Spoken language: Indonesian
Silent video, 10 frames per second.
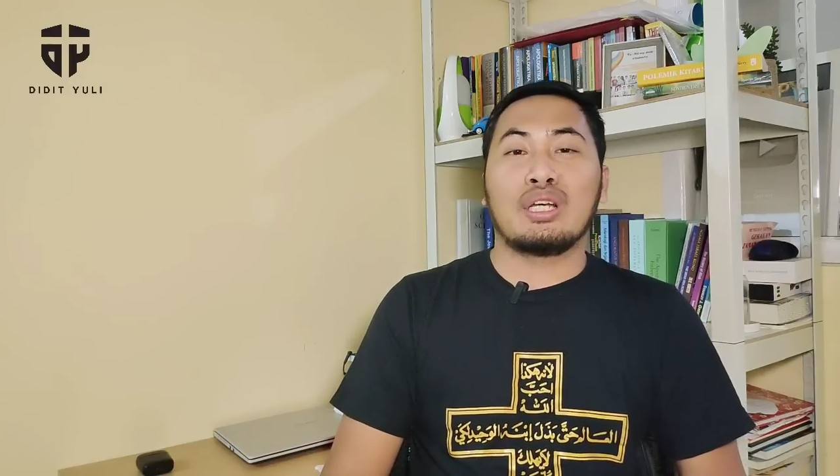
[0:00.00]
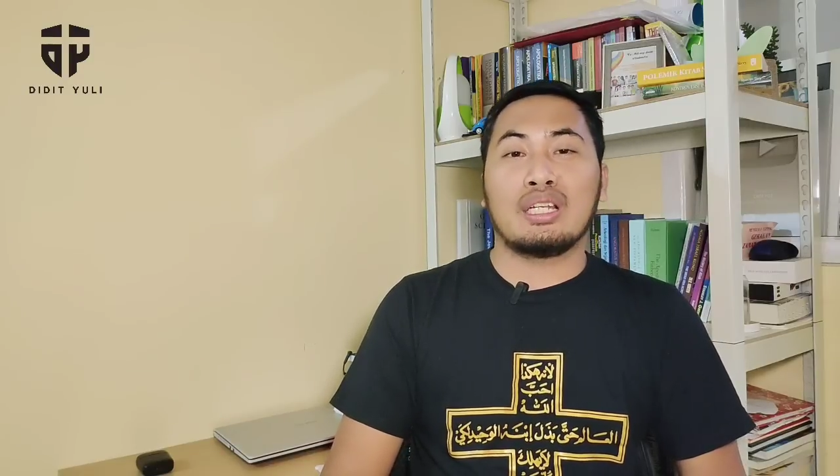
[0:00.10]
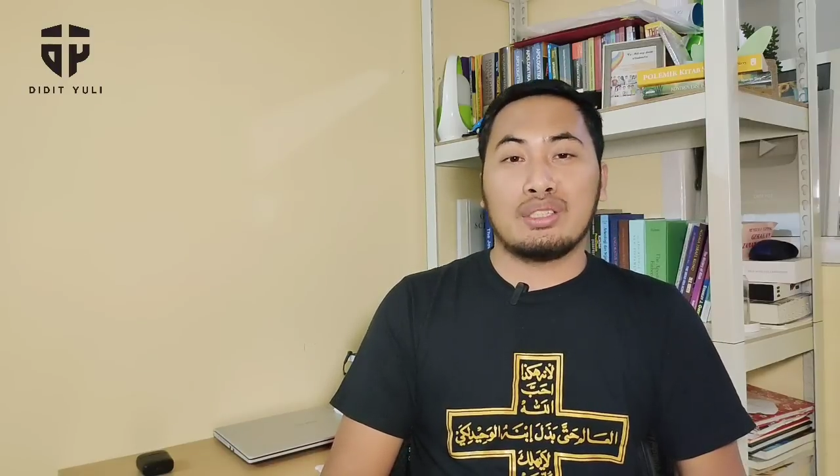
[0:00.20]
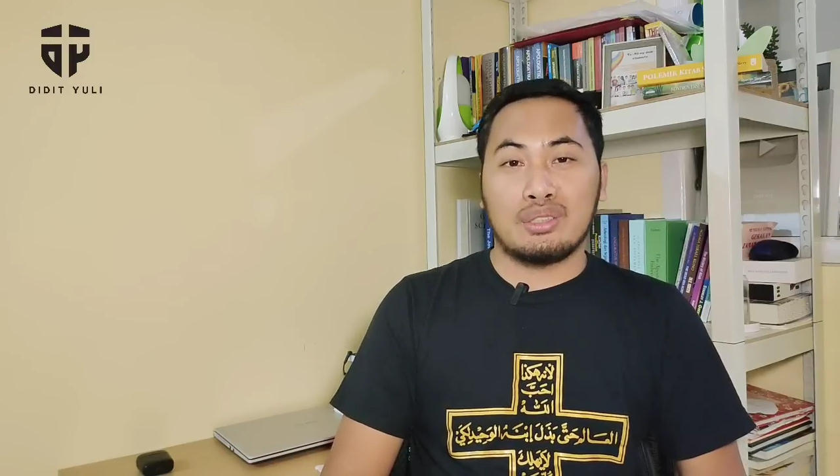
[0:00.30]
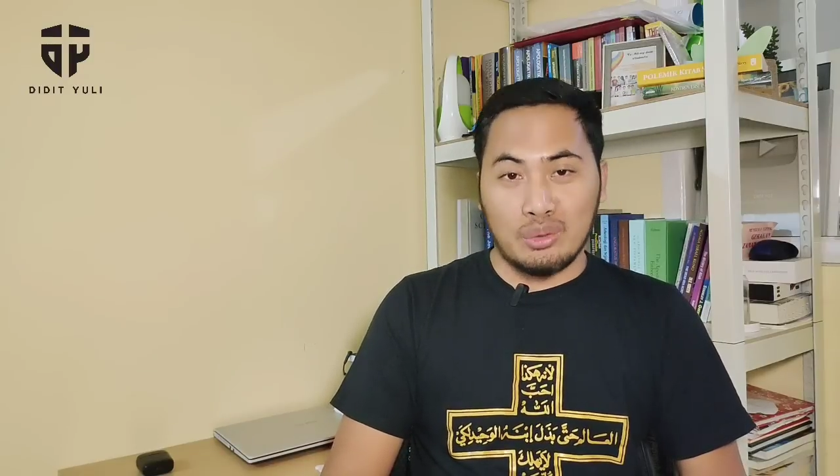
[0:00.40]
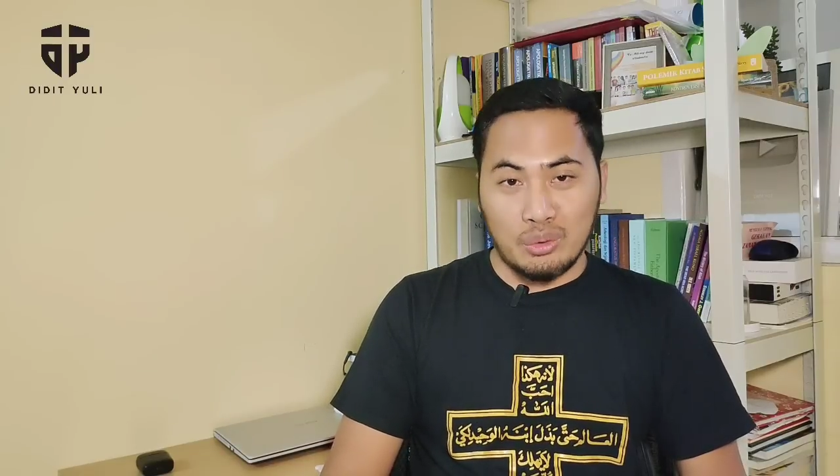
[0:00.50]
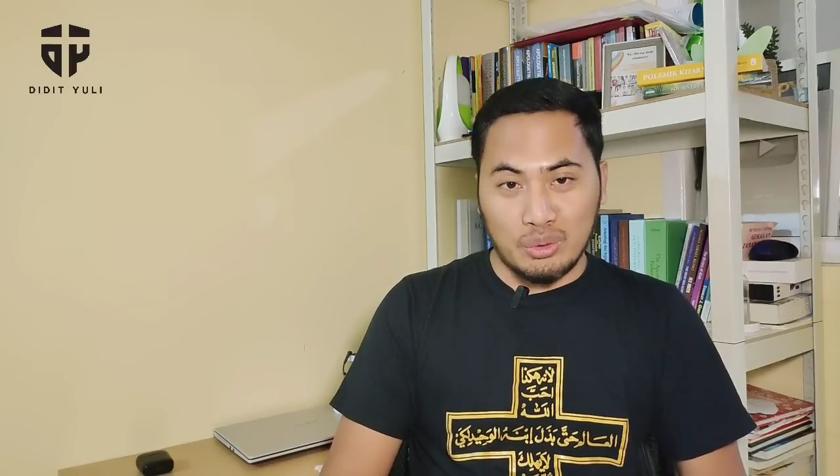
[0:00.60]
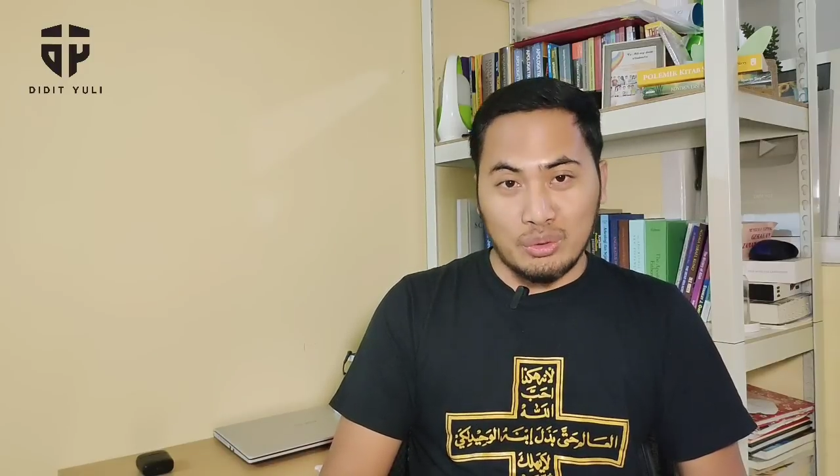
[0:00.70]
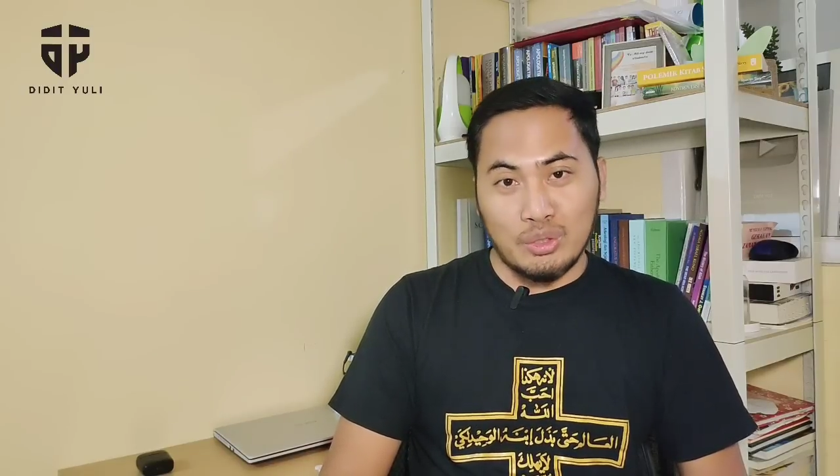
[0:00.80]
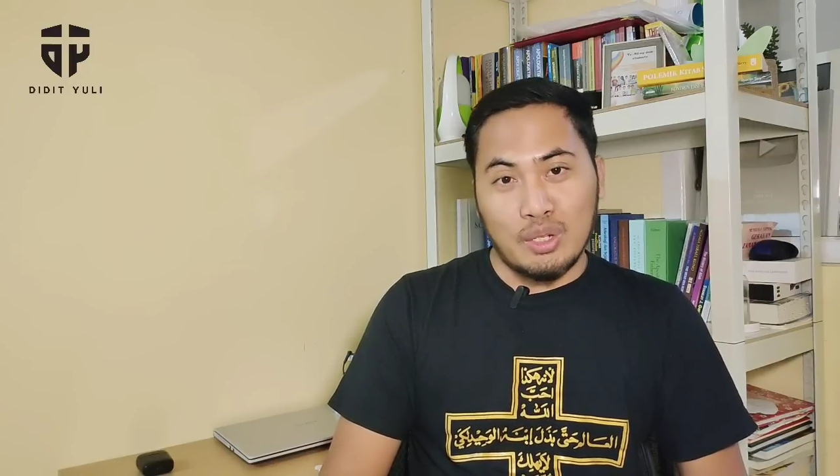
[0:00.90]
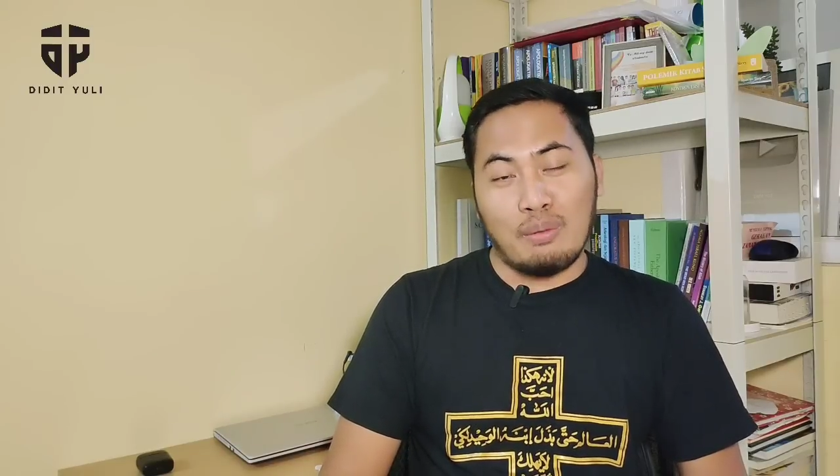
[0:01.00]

Kristus